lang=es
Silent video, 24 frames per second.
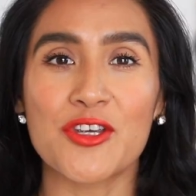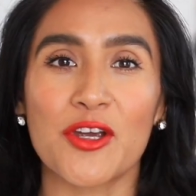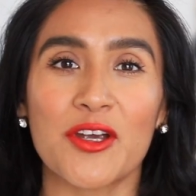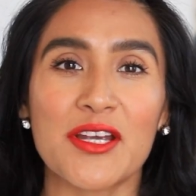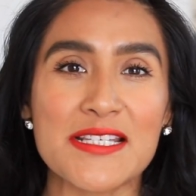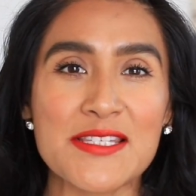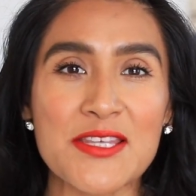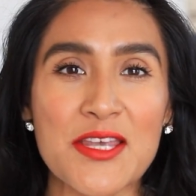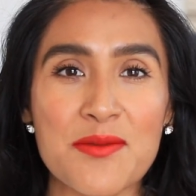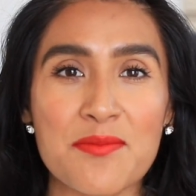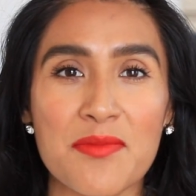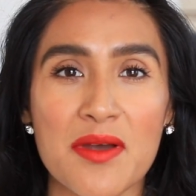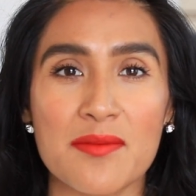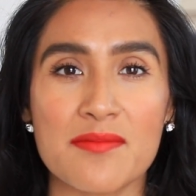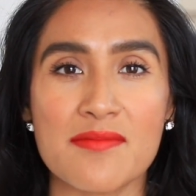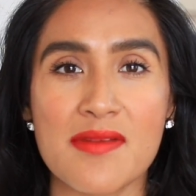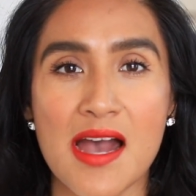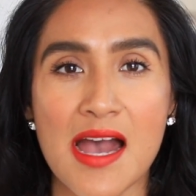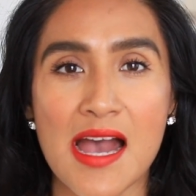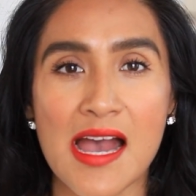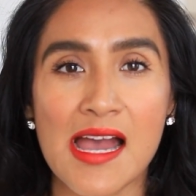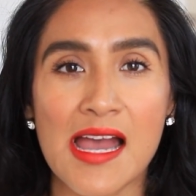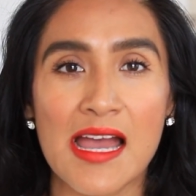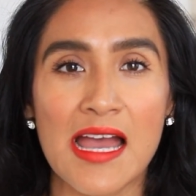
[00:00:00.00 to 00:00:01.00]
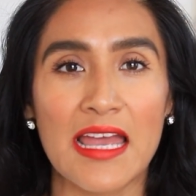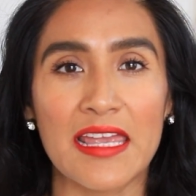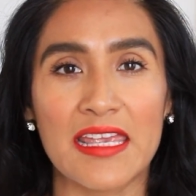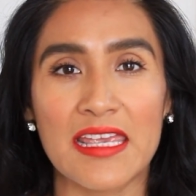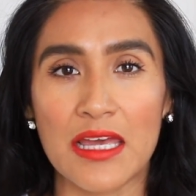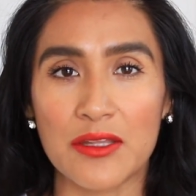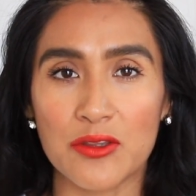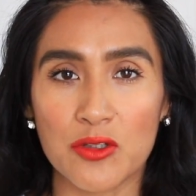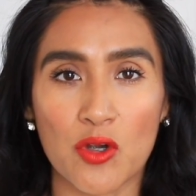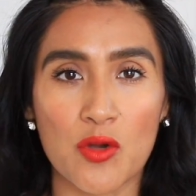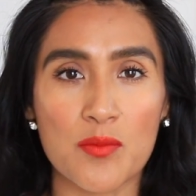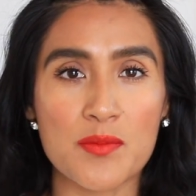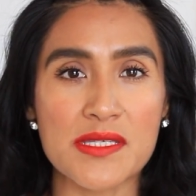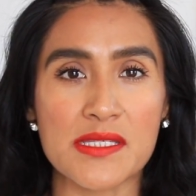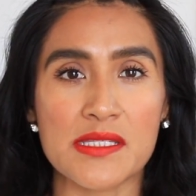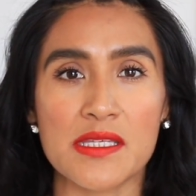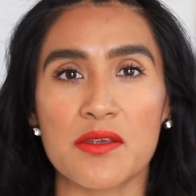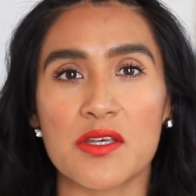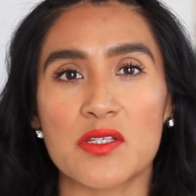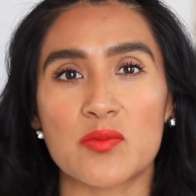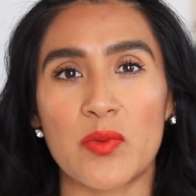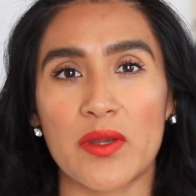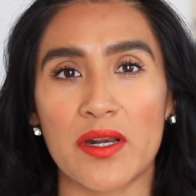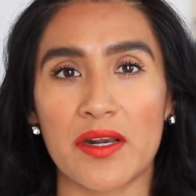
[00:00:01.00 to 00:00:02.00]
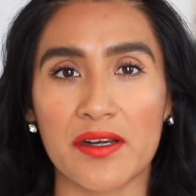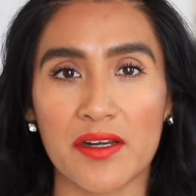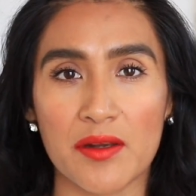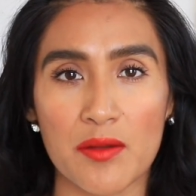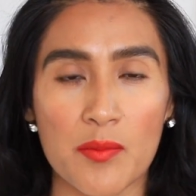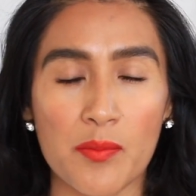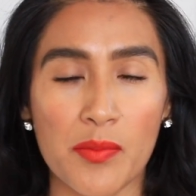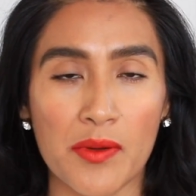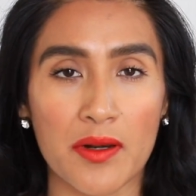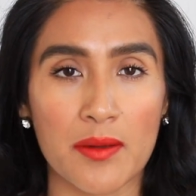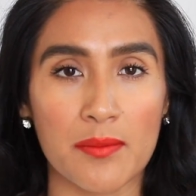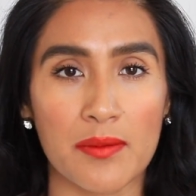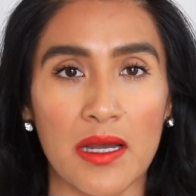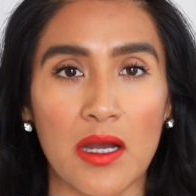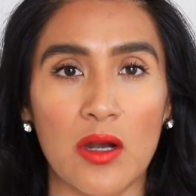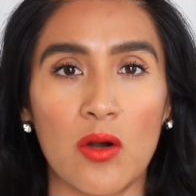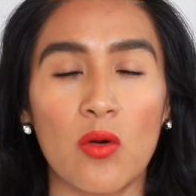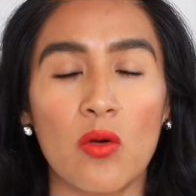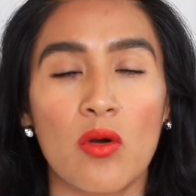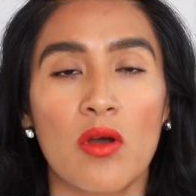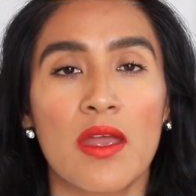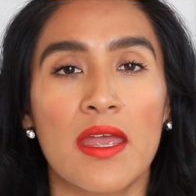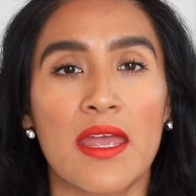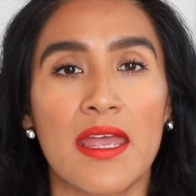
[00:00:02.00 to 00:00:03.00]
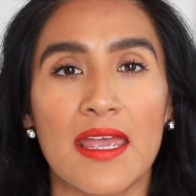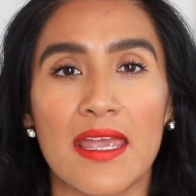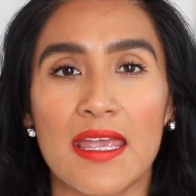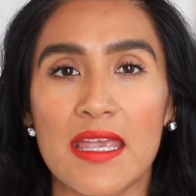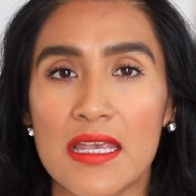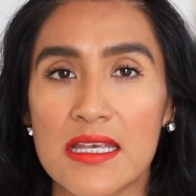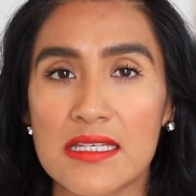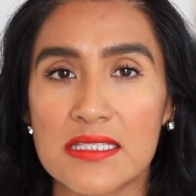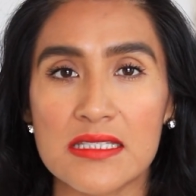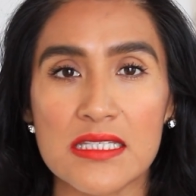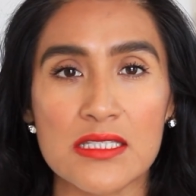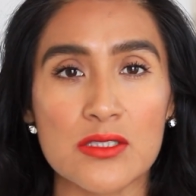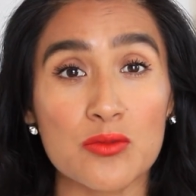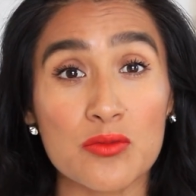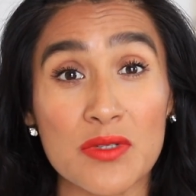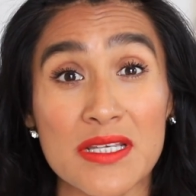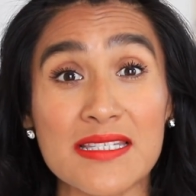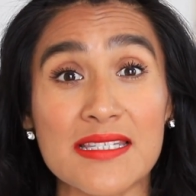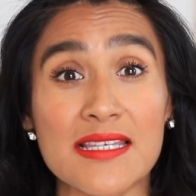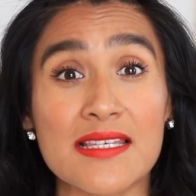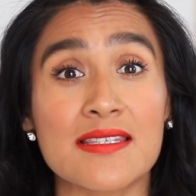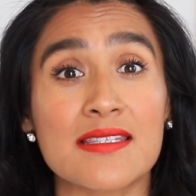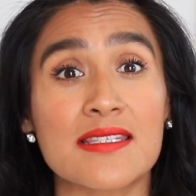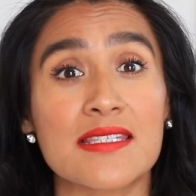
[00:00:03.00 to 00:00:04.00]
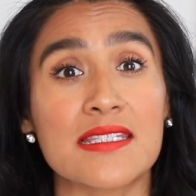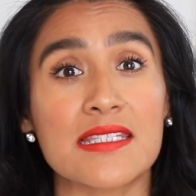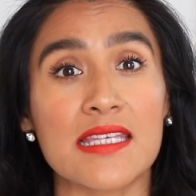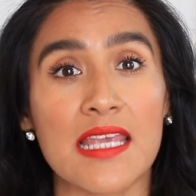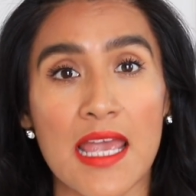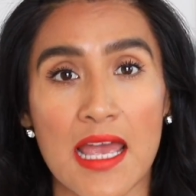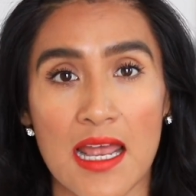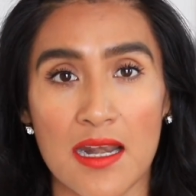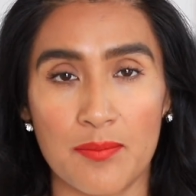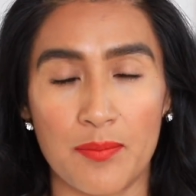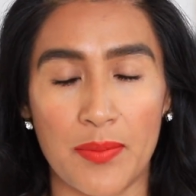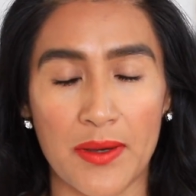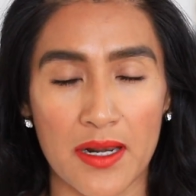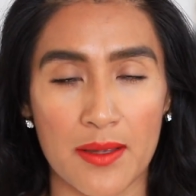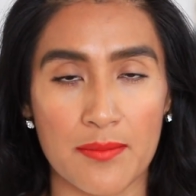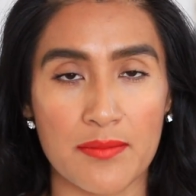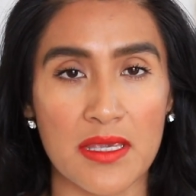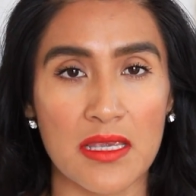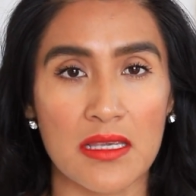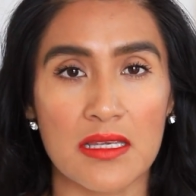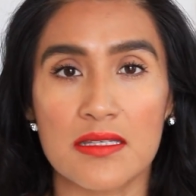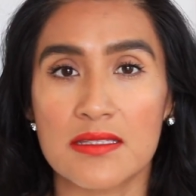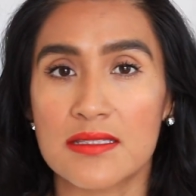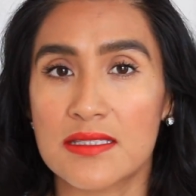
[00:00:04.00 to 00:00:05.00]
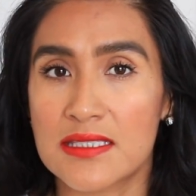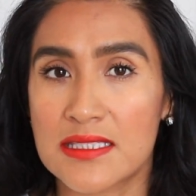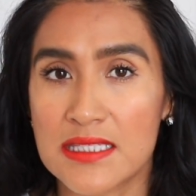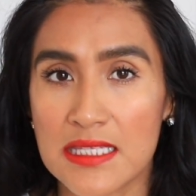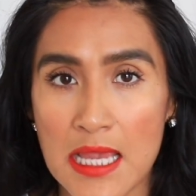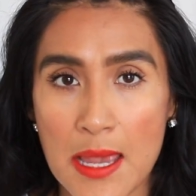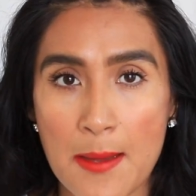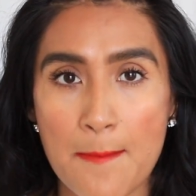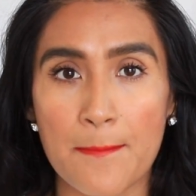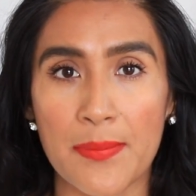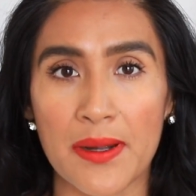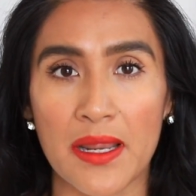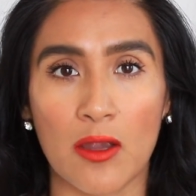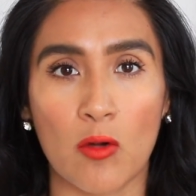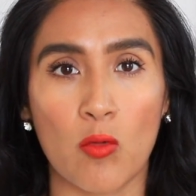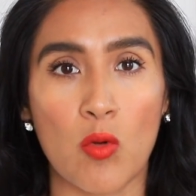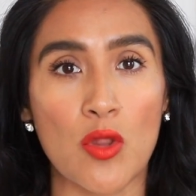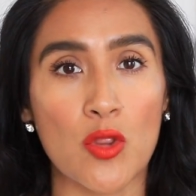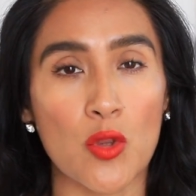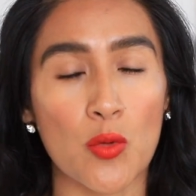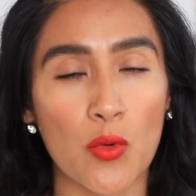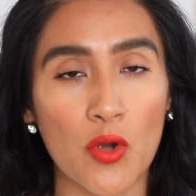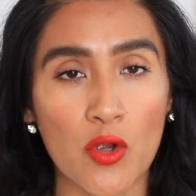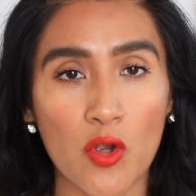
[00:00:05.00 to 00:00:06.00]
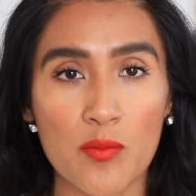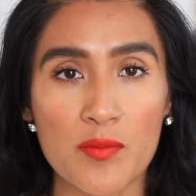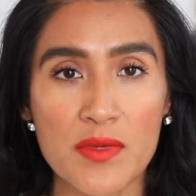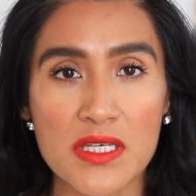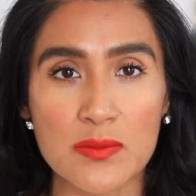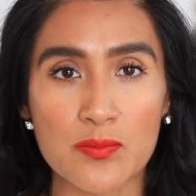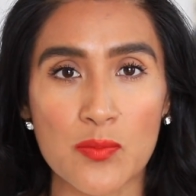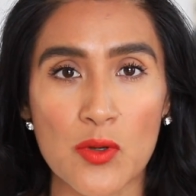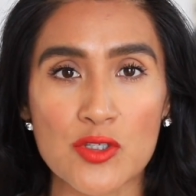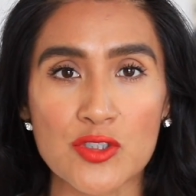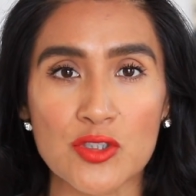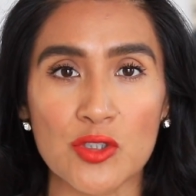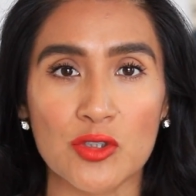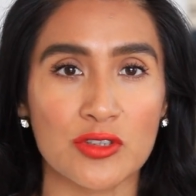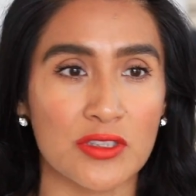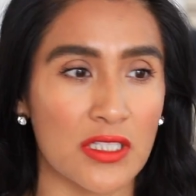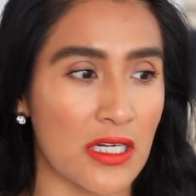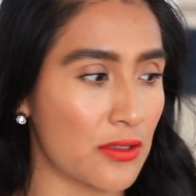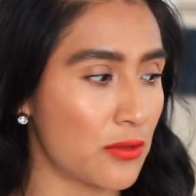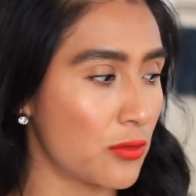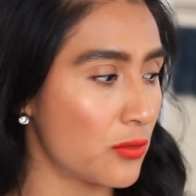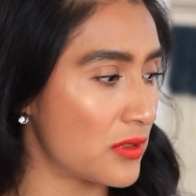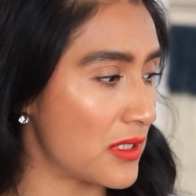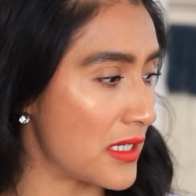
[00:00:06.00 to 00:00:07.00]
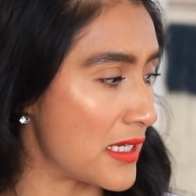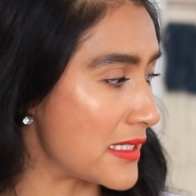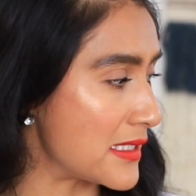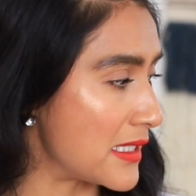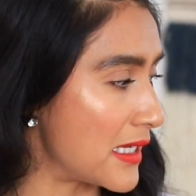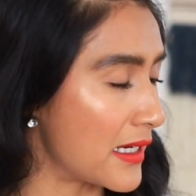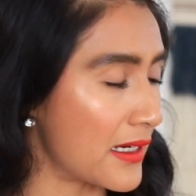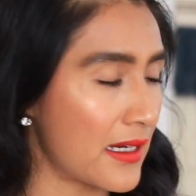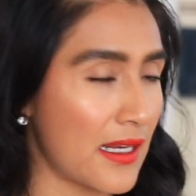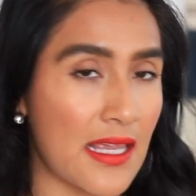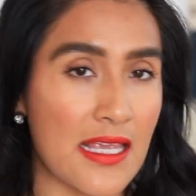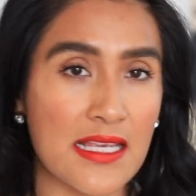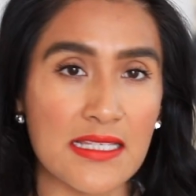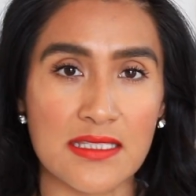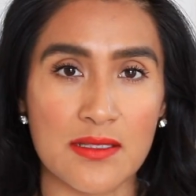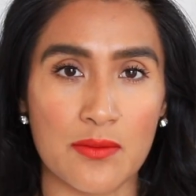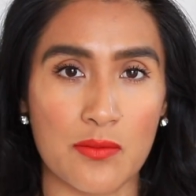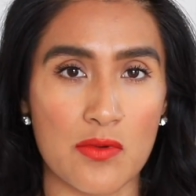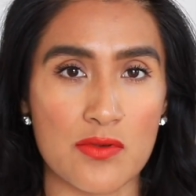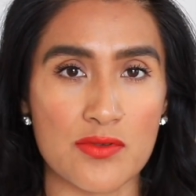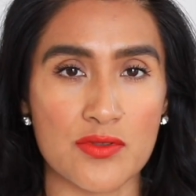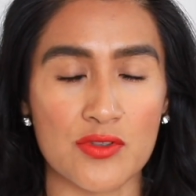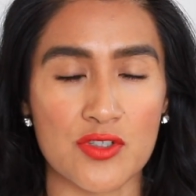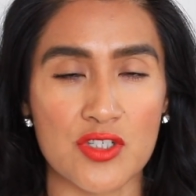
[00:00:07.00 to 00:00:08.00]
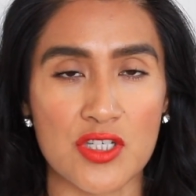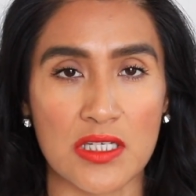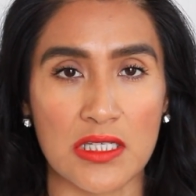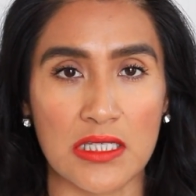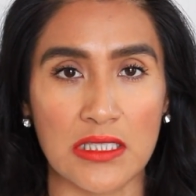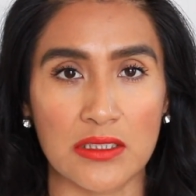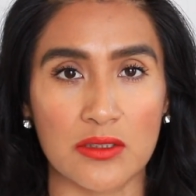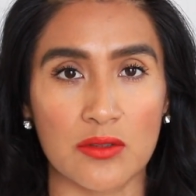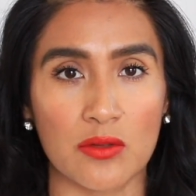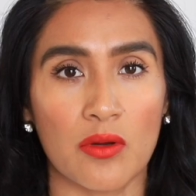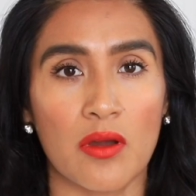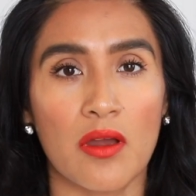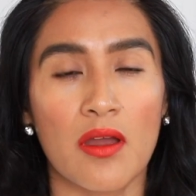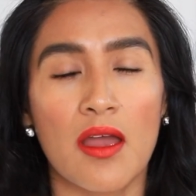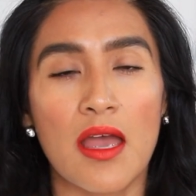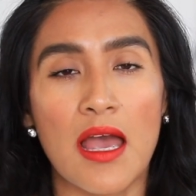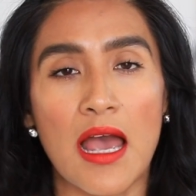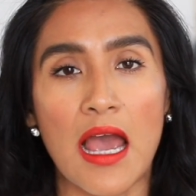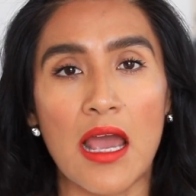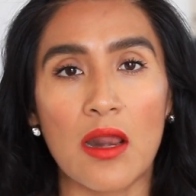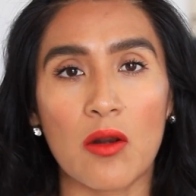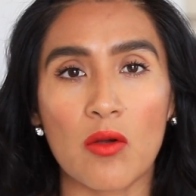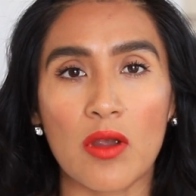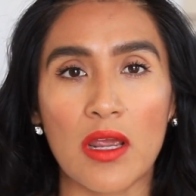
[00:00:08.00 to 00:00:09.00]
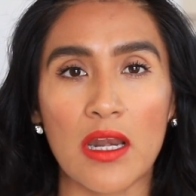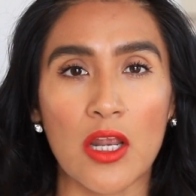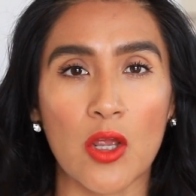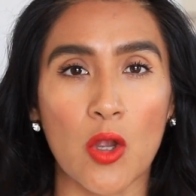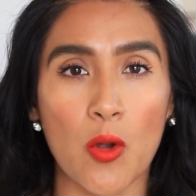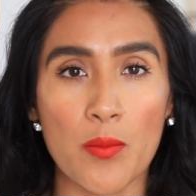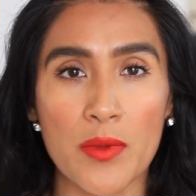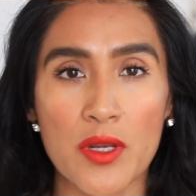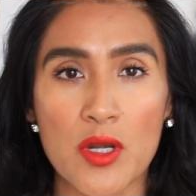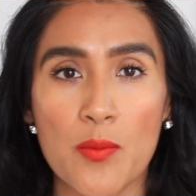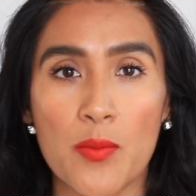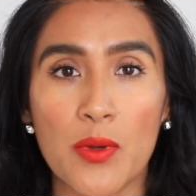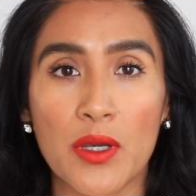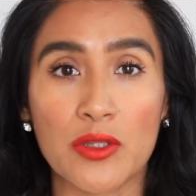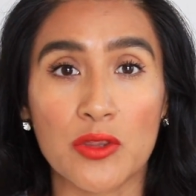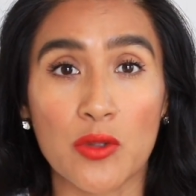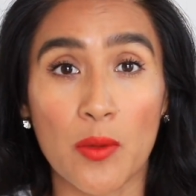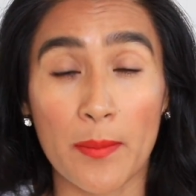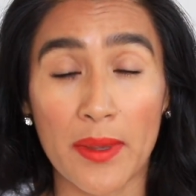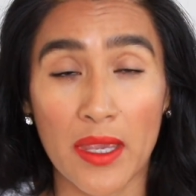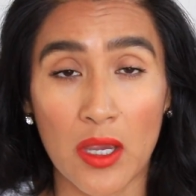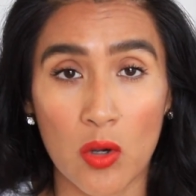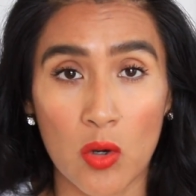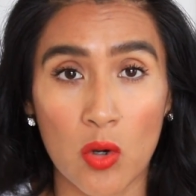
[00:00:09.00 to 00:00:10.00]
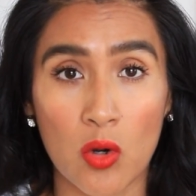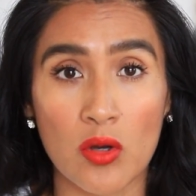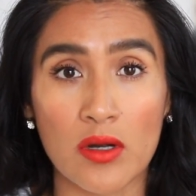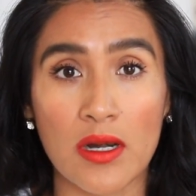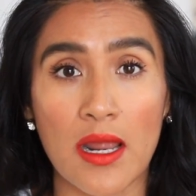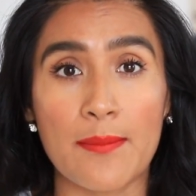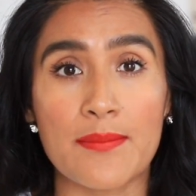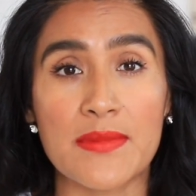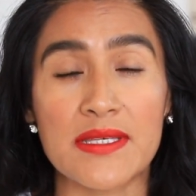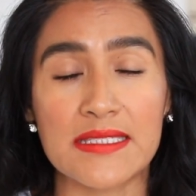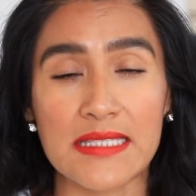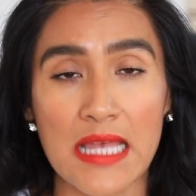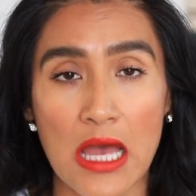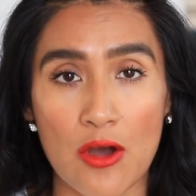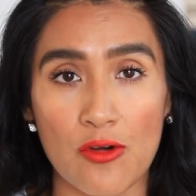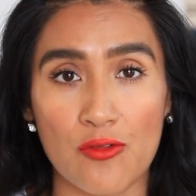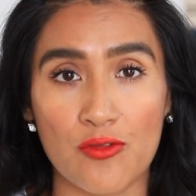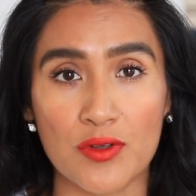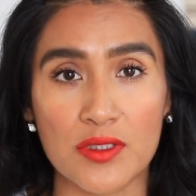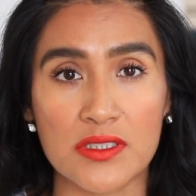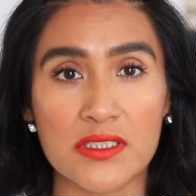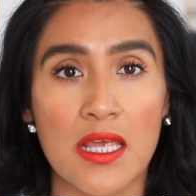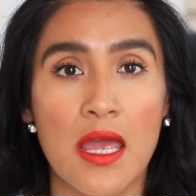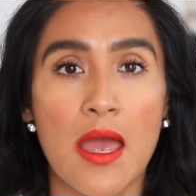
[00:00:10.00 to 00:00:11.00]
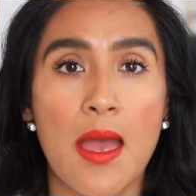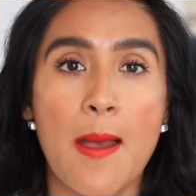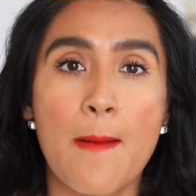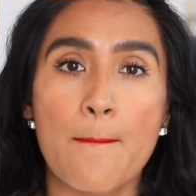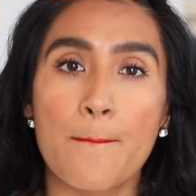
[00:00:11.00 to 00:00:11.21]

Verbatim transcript: Yo que soy mamá y ando con mis niños para arriba y para abajo, este es un esencial para mí, siempre. Cuando voy con mi esposo, trato de utilizar ese bolso chiquito, algo que le combine un poquito mejor a mis outfits.